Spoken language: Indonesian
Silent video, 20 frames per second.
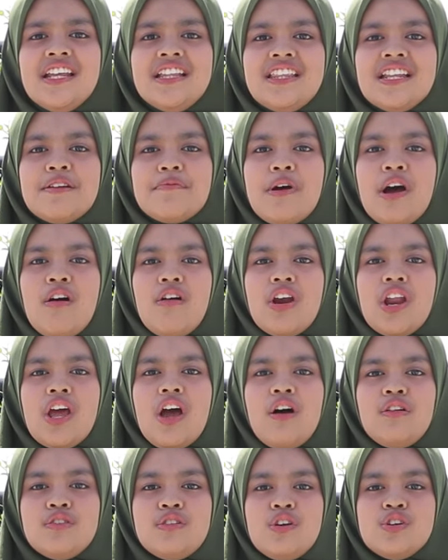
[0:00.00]
diterima oleh
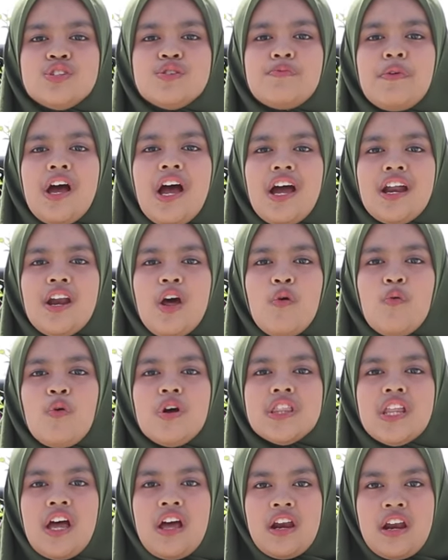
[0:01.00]
Allah Subhanahu
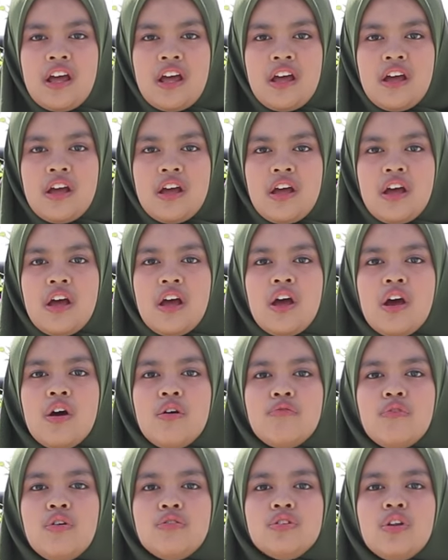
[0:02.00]
wa taala.
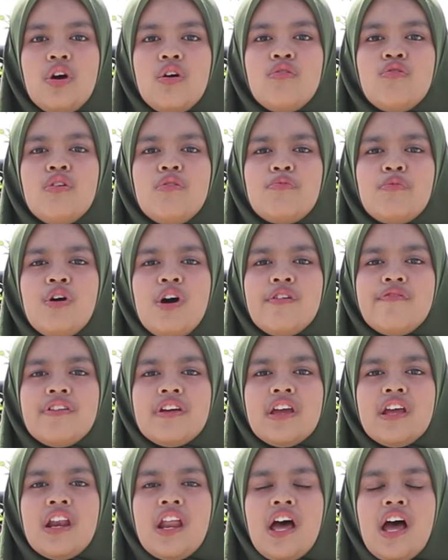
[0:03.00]
Wallahul
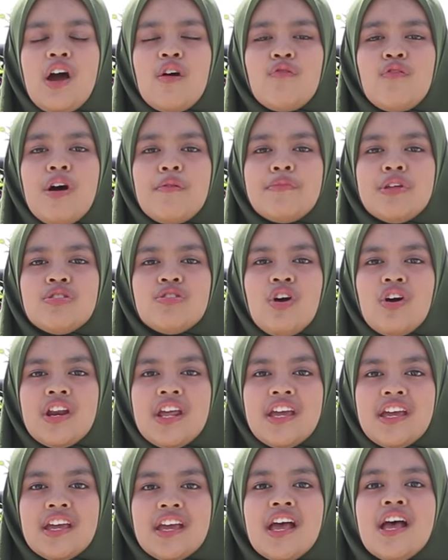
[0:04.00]
muwafiq ila aqwamit
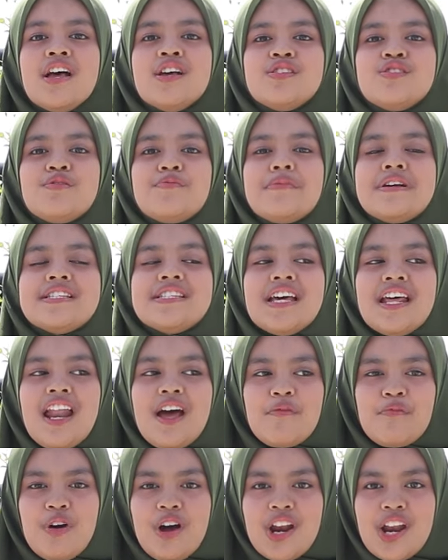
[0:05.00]
thoriq.
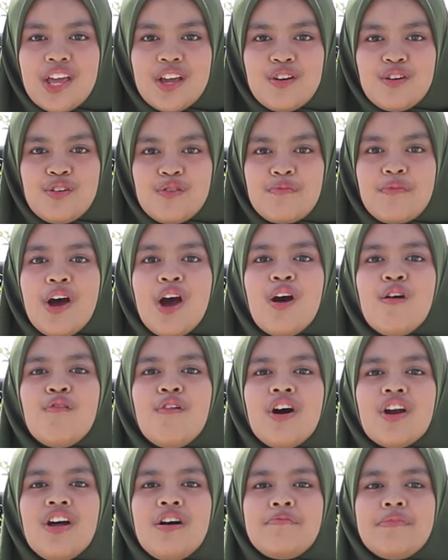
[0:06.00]
Assalamualaikum
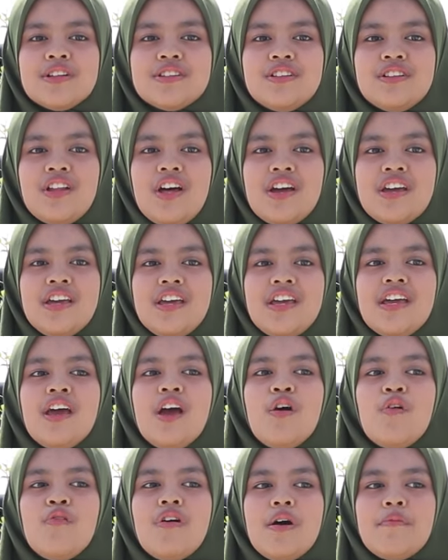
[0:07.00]
warahmatullahi
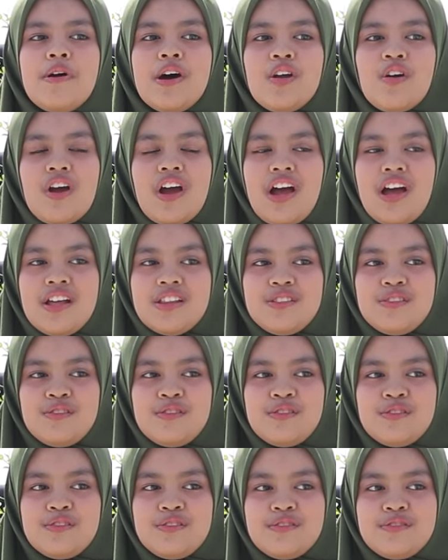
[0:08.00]

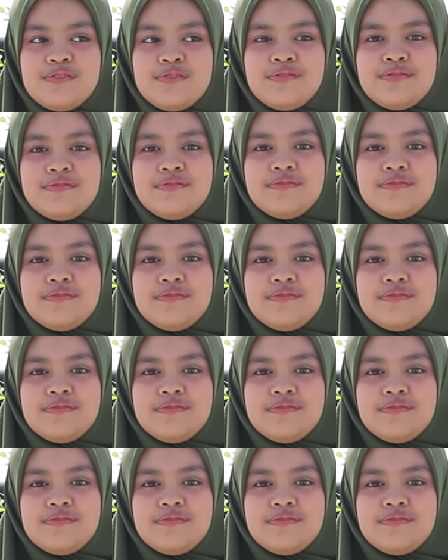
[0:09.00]
wabarakatuh.